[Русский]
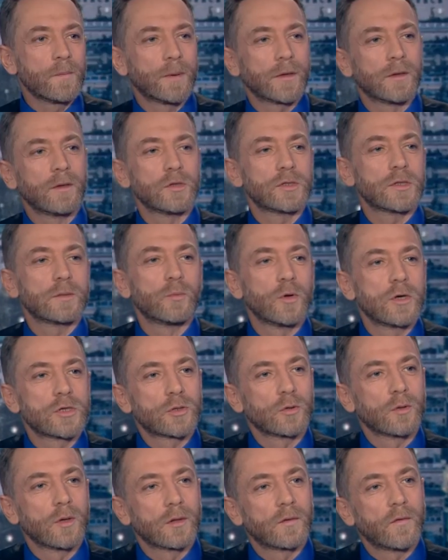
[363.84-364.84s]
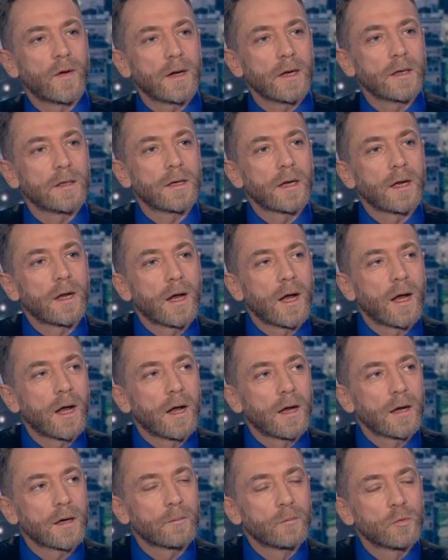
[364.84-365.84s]
приносит больше удовлетворения?
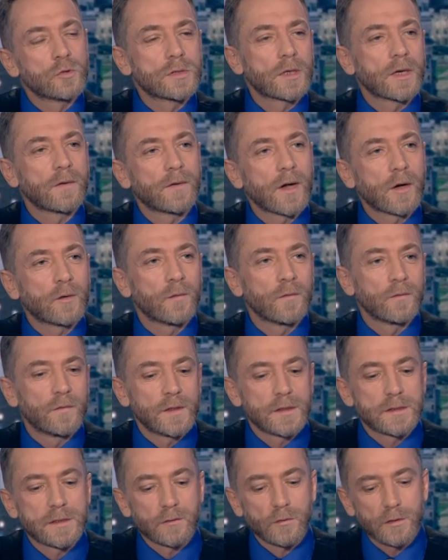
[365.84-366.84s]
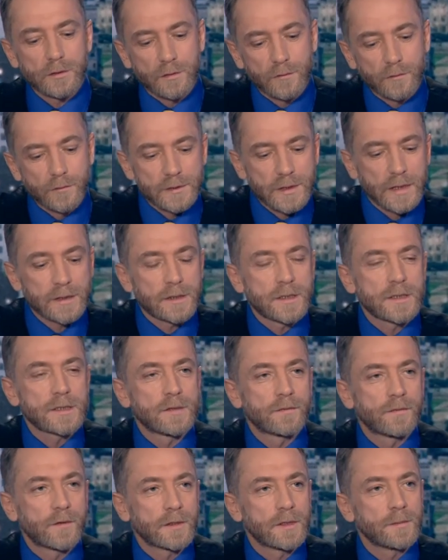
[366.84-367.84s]
А музыка в каком виде? Вот вы садитесь за
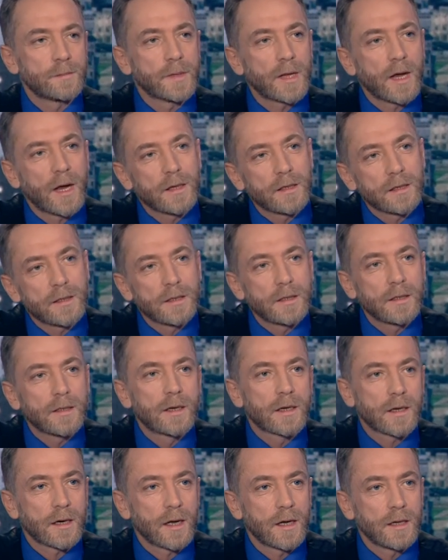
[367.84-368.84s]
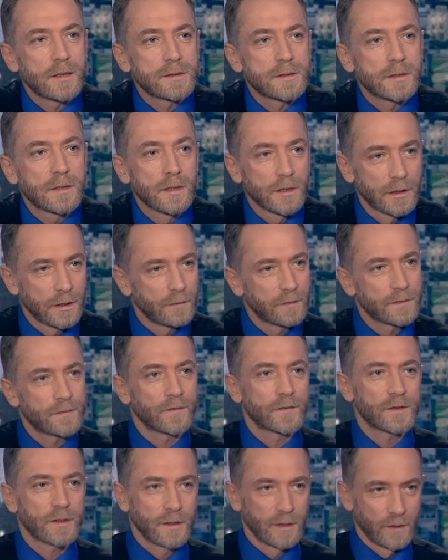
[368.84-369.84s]
фортепиано и играете. Или вы
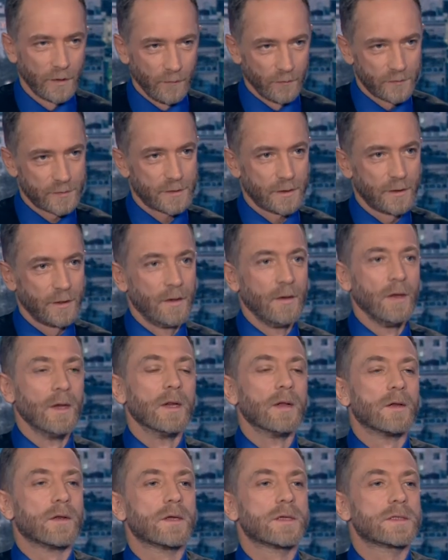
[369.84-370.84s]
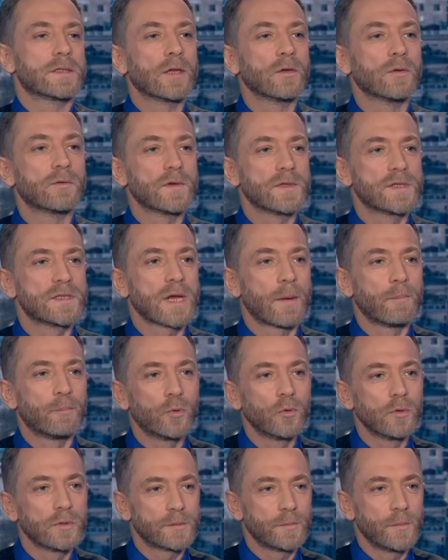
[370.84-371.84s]
становитесь за
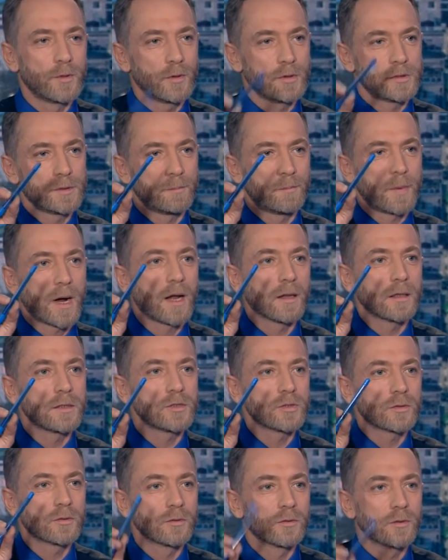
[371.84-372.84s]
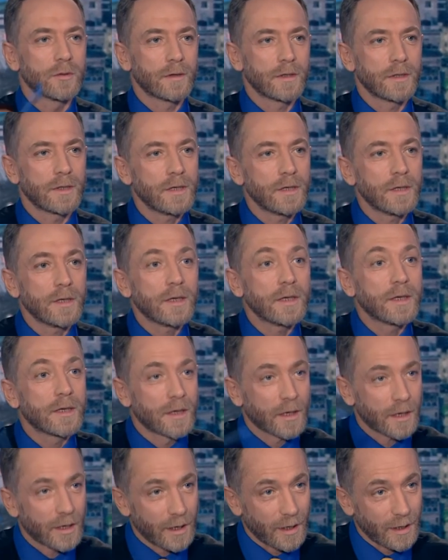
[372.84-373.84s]
пульт, берете палочку и
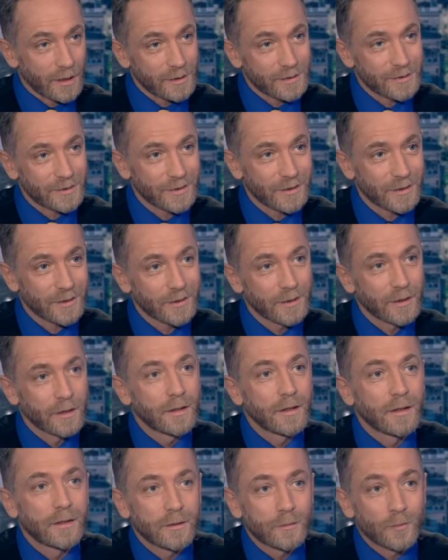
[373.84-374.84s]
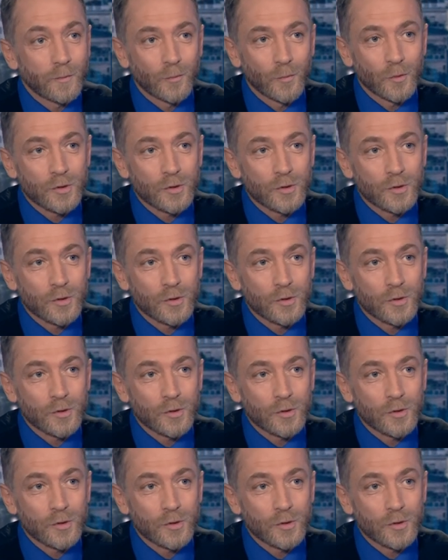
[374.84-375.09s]
играете Играю,